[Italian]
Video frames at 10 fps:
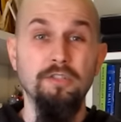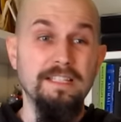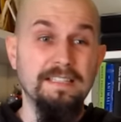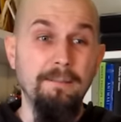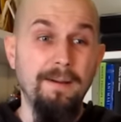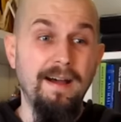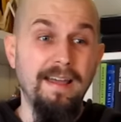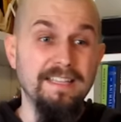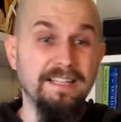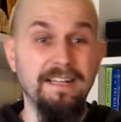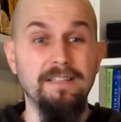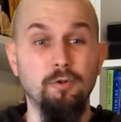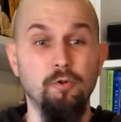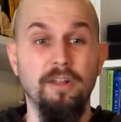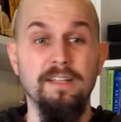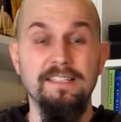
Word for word: sistema escretore,